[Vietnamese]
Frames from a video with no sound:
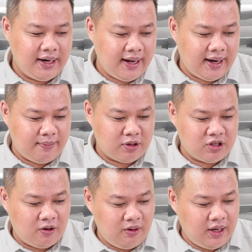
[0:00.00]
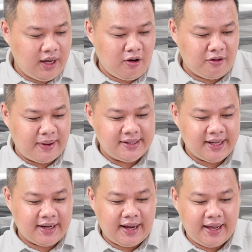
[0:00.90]
tới đây là một số những cái con máy
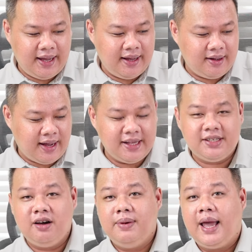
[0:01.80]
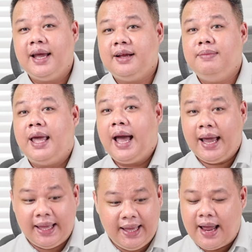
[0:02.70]
sách tay ngày sale 12 tháng
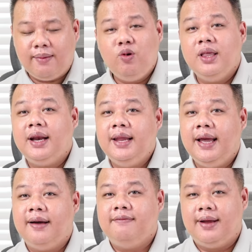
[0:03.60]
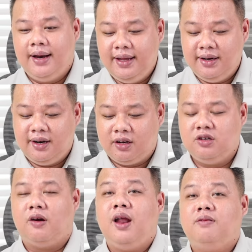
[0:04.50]
12 đáng mua nhất nha và link
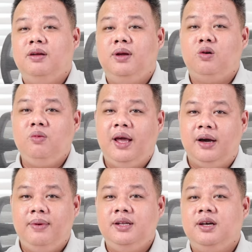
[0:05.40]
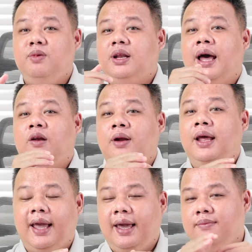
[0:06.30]
chọn lọc thì mình cũng để ở bên dưới mô tả luôn
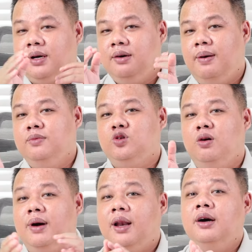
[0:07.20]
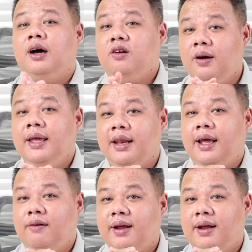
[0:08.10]
anh em cứ bấm xuống mà lửa thôi thì ngày